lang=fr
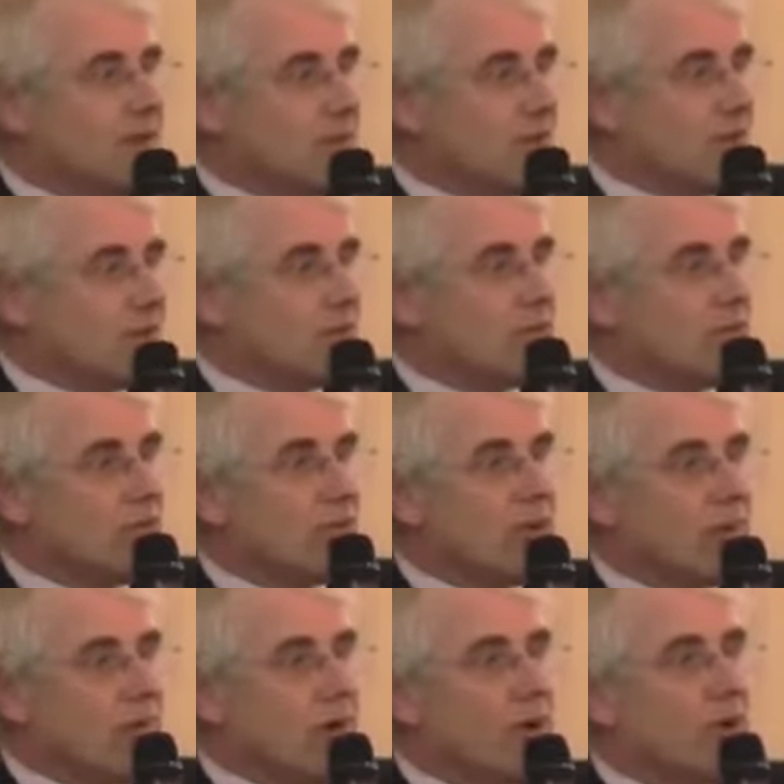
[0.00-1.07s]
Donc, on
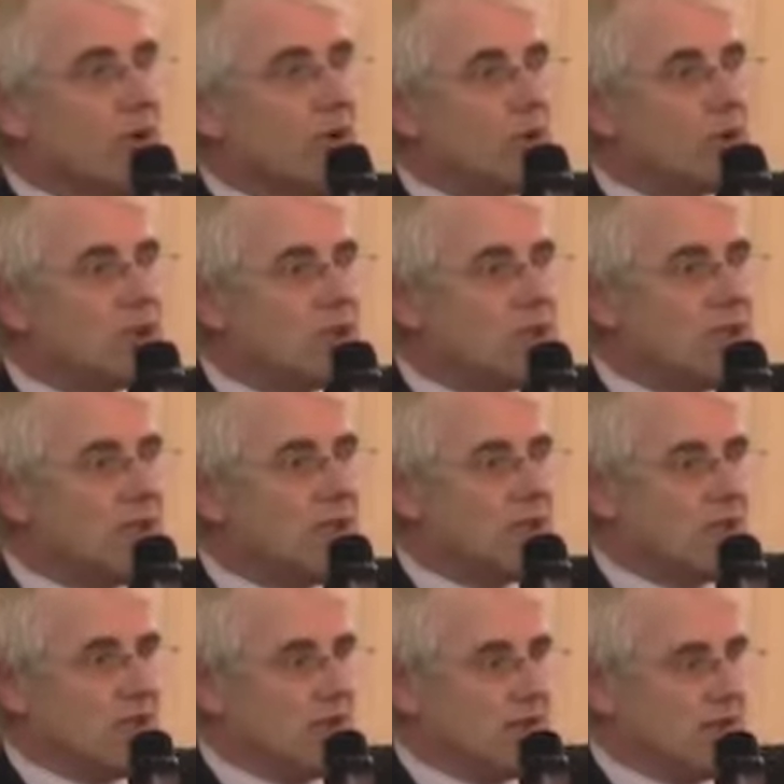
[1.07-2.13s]
apprend aussi
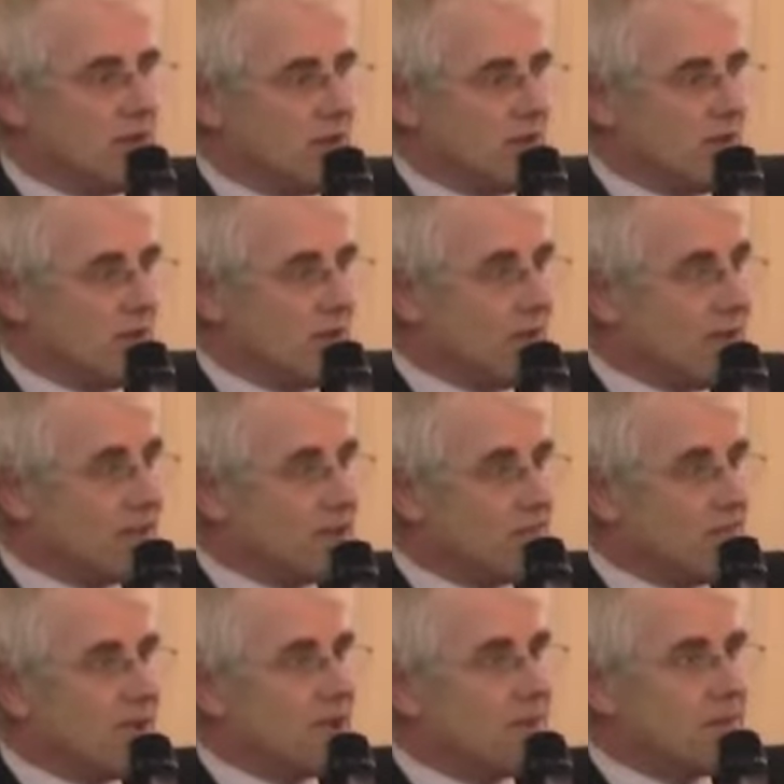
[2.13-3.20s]
euh, en
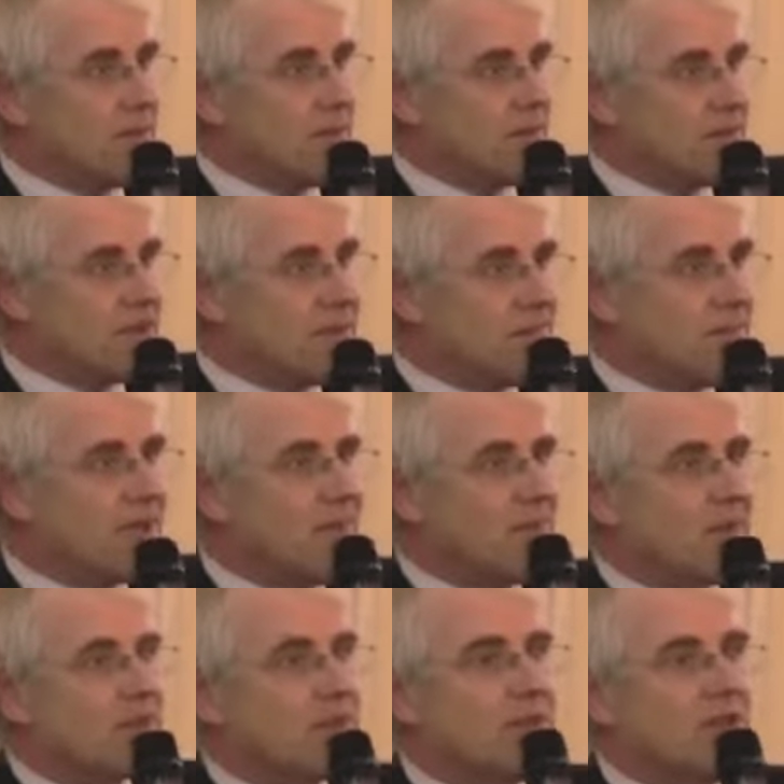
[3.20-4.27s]

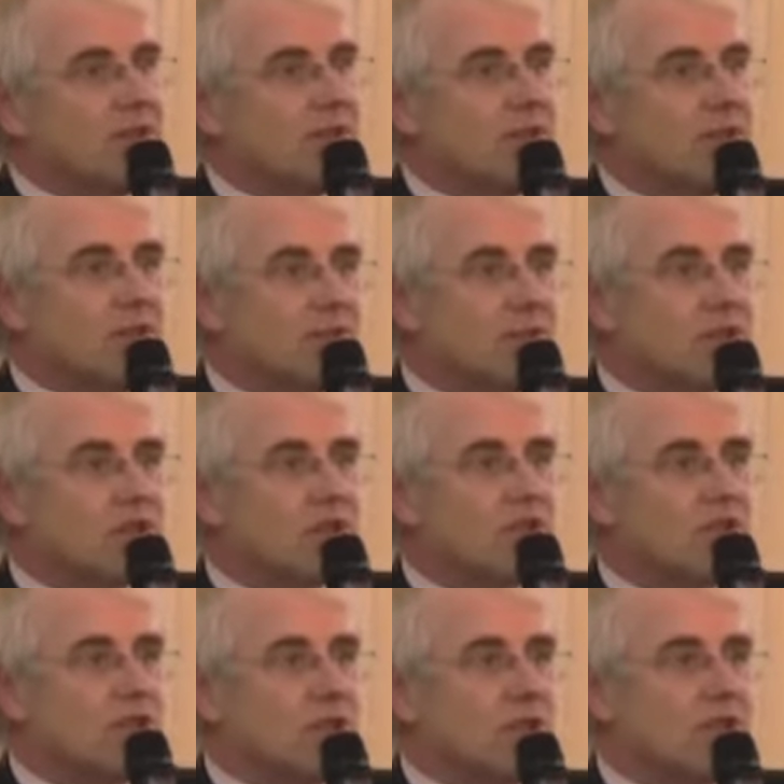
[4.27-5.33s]
expérimentant et en
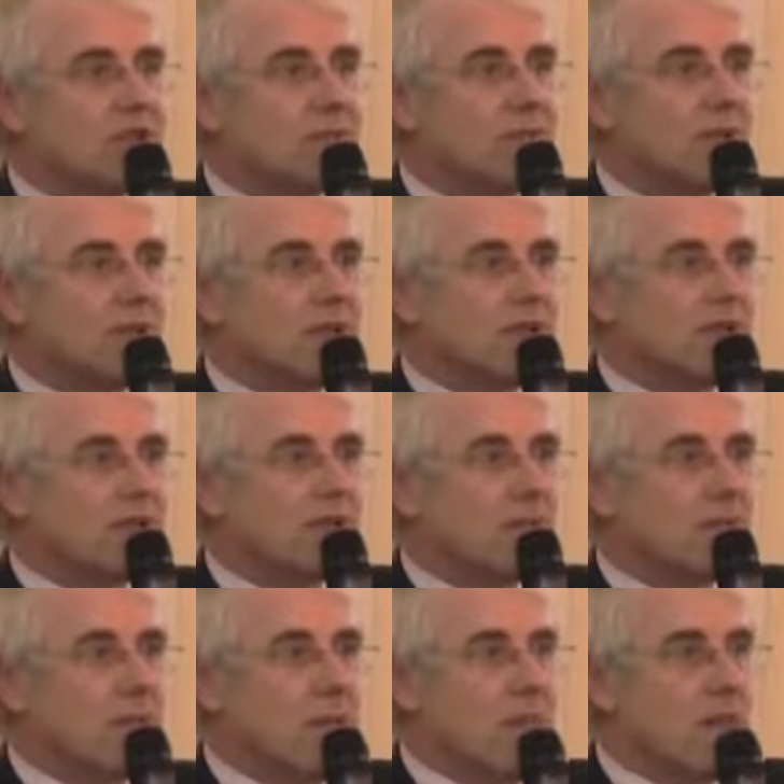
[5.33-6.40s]
échangeant les expériences.
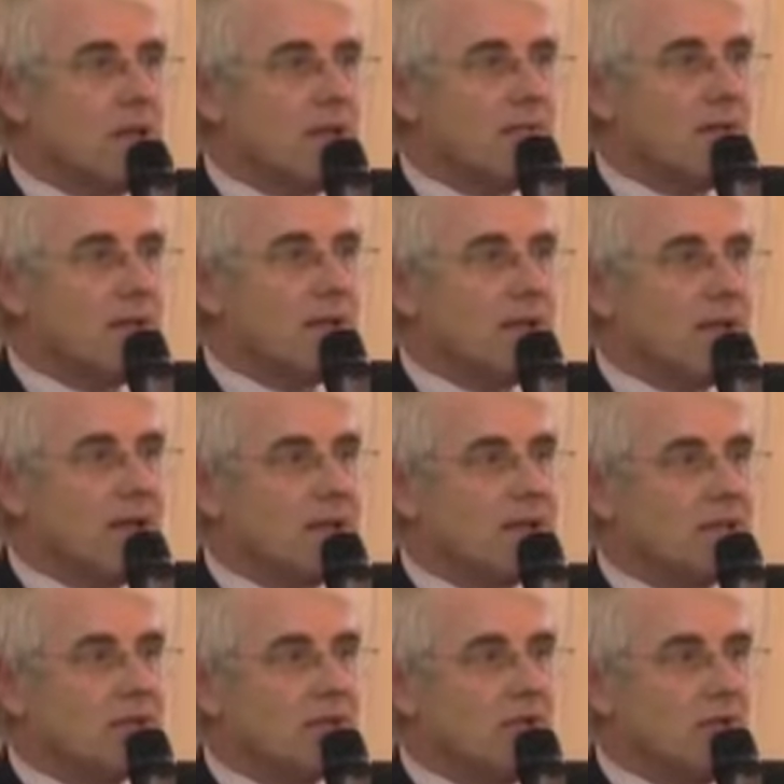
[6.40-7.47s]
Mais la
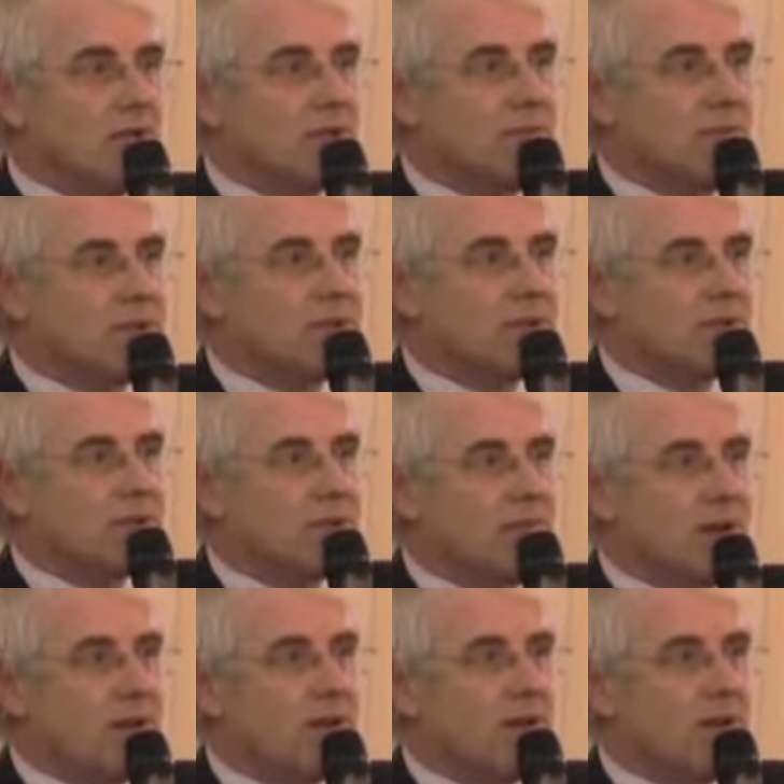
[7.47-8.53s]
question n'est pas, c'est
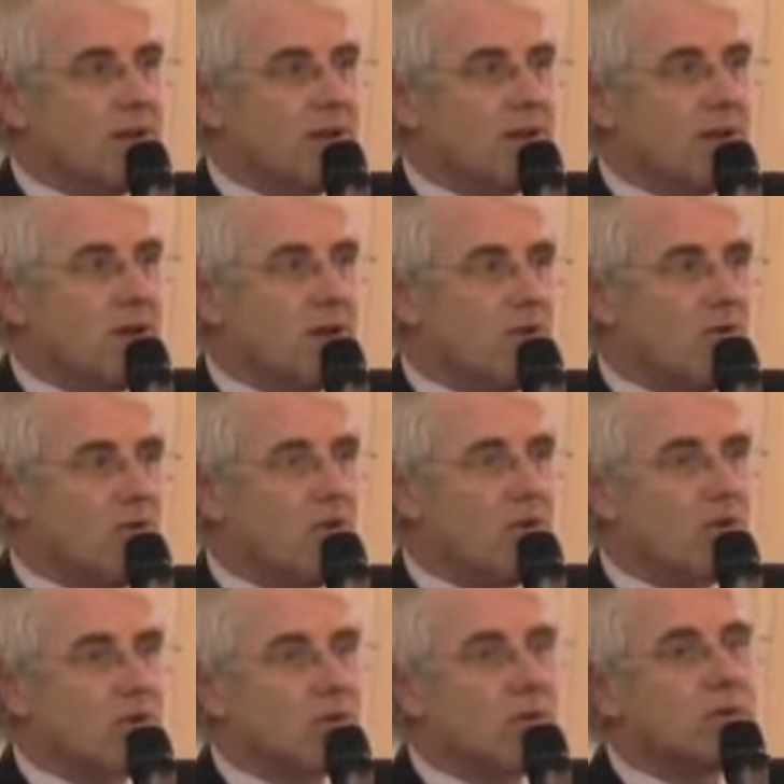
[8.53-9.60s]
pas l'un ou
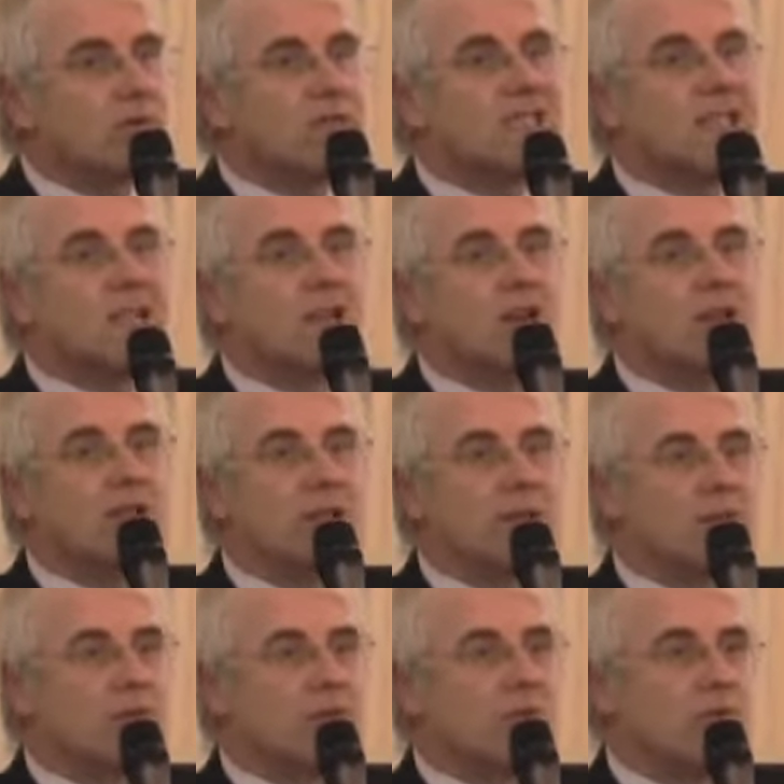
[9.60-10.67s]
l'autre, c'est l'un à
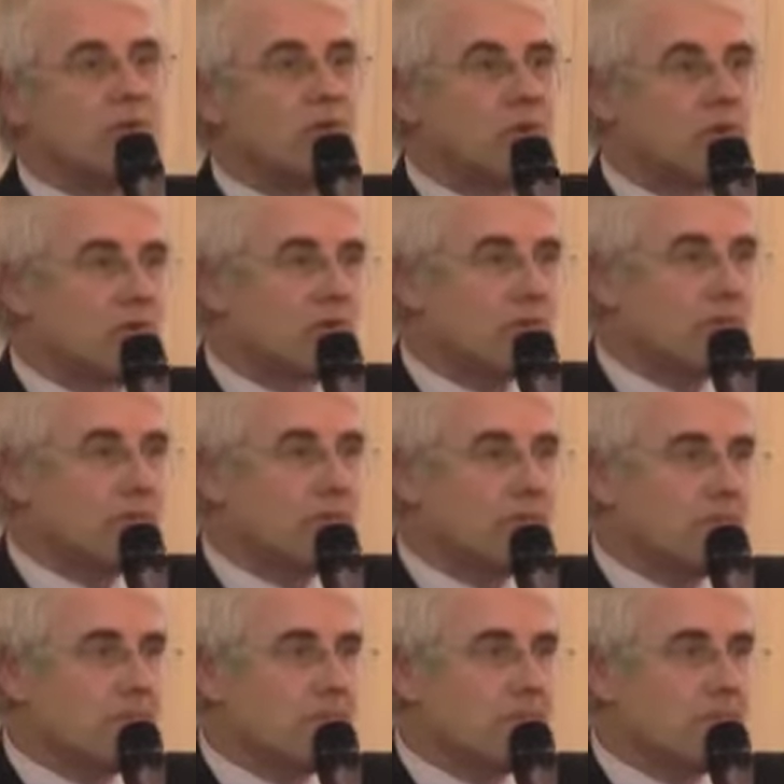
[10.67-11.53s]
propos de l'autre.